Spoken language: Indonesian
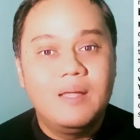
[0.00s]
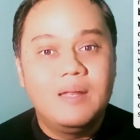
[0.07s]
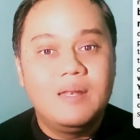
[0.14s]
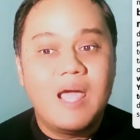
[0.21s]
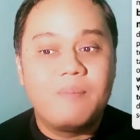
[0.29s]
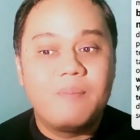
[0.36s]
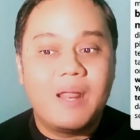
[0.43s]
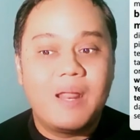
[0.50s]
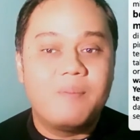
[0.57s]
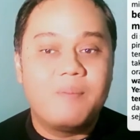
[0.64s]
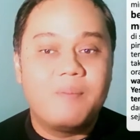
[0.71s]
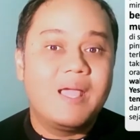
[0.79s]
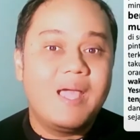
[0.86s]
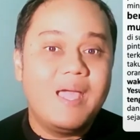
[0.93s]
dengan
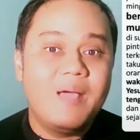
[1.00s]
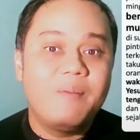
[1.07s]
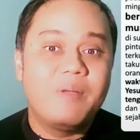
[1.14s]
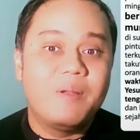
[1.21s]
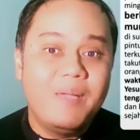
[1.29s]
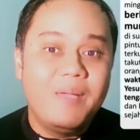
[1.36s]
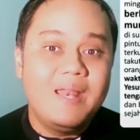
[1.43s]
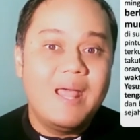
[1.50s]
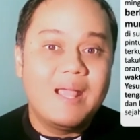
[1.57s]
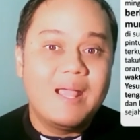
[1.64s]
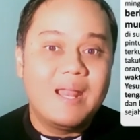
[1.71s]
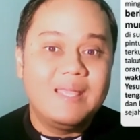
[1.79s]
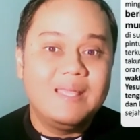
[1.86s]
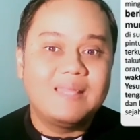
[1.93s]
mereka-mereka yang berbeda
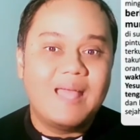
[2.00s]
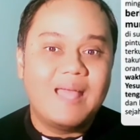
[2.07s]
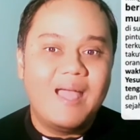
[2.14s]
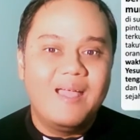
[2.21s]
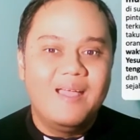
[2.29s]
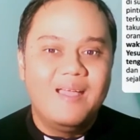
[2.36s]
dengan kita.